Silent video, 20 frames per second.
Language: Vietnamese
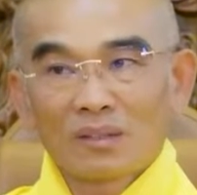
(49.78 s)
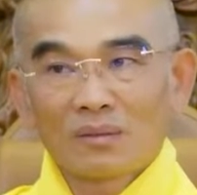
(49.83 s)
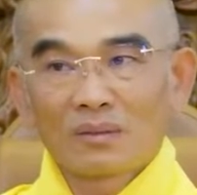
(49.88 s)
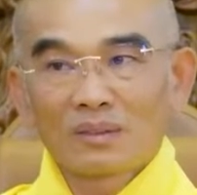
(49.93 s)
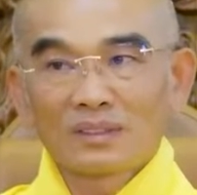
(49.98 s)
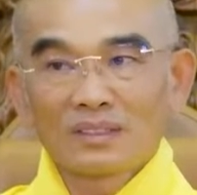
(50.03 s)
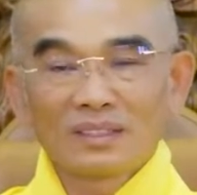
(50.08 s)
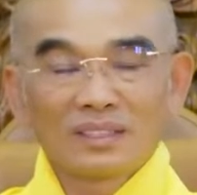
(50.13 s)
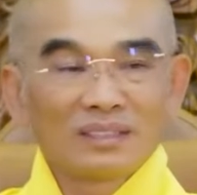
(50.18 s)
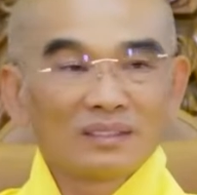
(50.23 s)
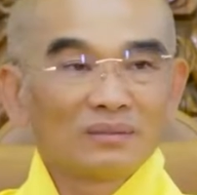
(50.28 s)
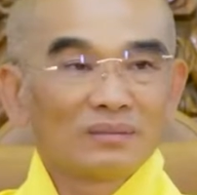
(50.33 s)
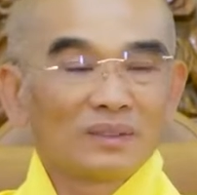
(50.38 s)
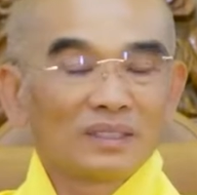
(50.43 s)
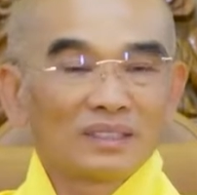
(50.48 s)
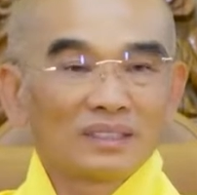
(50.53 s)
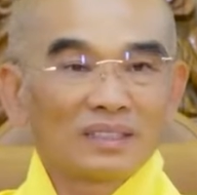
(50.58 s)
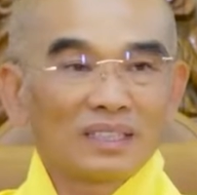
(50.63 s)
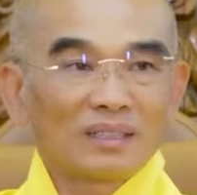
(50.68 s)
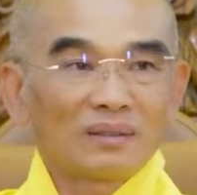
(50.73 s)
Không có chuyện
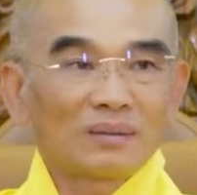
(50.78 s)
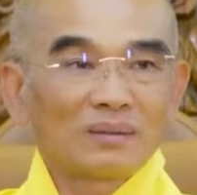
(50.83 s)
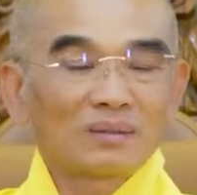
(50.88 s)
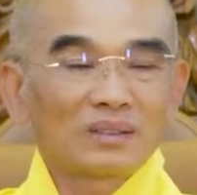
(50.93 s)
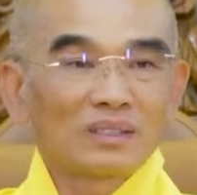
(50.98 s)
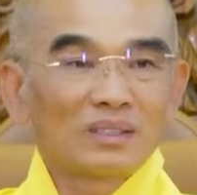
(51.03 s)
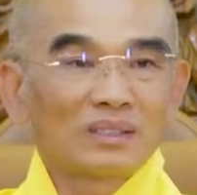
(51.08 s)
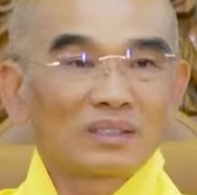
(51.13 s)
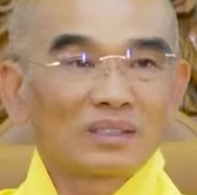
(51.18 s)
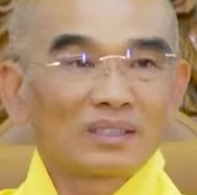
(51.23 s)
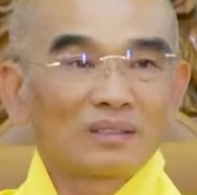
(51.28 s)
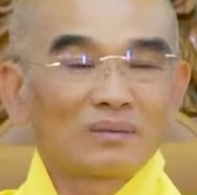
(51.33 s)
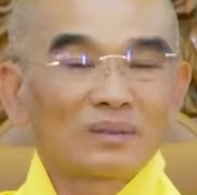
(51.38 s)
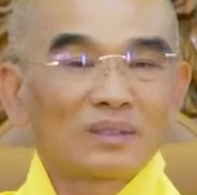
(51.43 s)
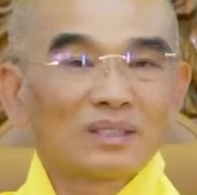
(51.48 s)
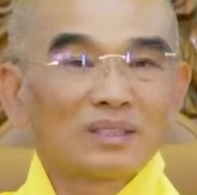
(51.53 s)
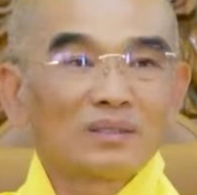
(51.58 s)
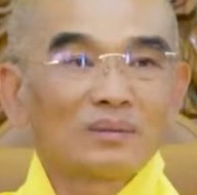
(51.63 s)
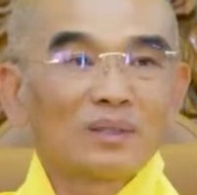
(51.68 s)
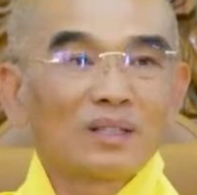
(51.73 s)
mà làm không được rồi
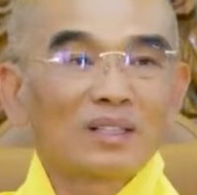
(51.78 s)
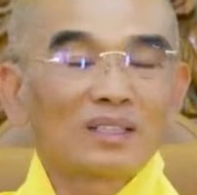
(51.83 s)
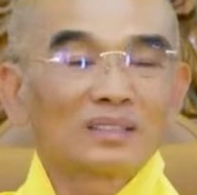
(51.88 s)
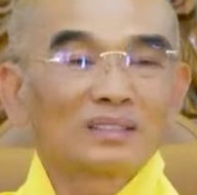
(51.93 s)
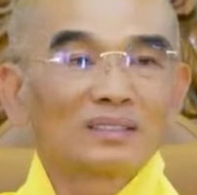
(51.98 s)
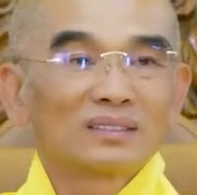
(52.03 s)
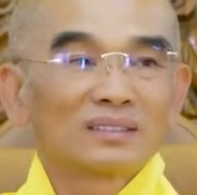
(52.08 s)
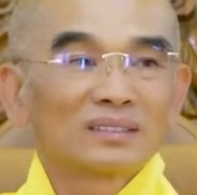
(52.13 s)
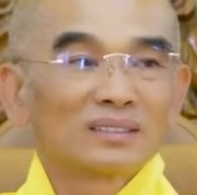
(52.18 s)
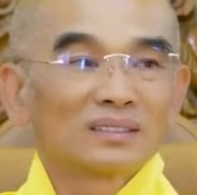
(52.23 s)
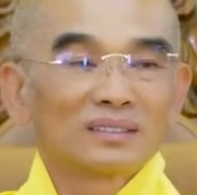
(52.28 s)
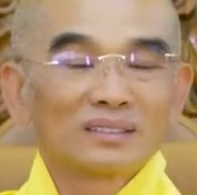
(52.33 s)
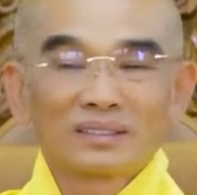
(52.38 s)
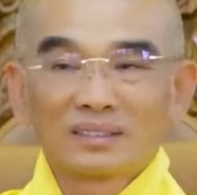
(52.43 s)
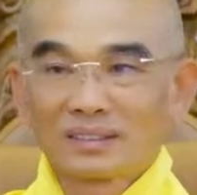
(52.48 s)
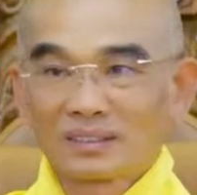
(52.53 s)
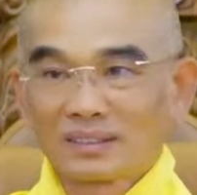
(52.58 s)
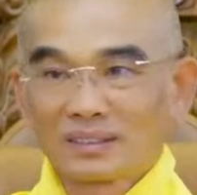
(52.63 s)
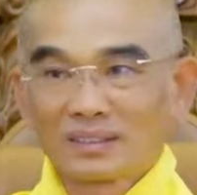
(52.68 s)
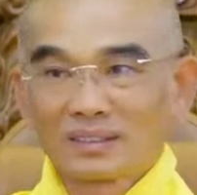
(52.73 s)
đóng cửa bỏ rồi,
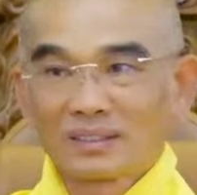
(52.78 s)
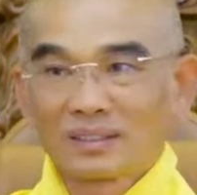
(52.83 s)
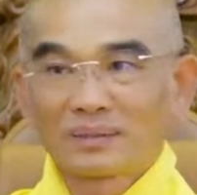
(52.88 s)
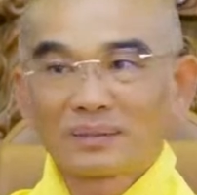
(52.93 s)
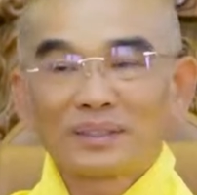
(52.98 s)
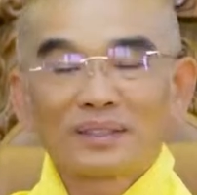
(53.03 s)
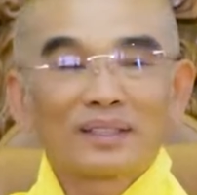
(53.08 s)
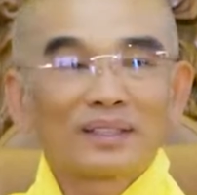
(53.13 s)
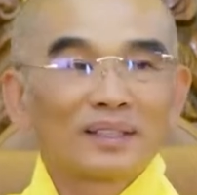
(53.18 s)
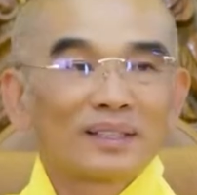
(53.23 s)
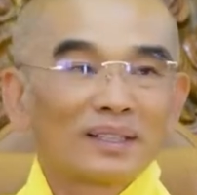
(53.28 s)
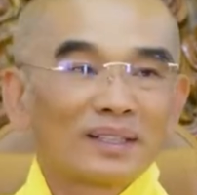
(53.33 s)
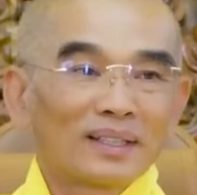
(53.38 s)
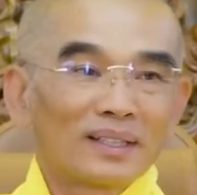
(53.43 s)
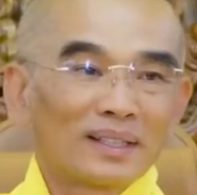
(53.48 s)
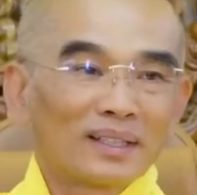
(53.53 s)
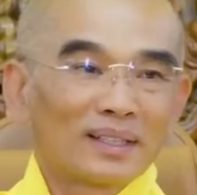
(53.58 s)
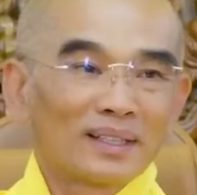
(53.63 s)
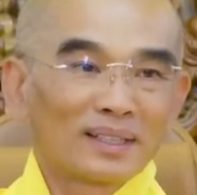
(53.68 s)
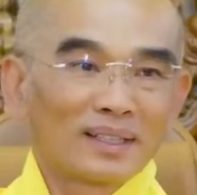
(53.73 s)
không được rồi
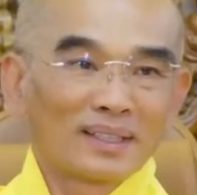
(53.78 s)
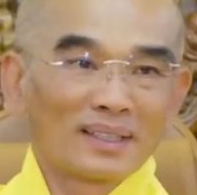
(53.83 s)
nha.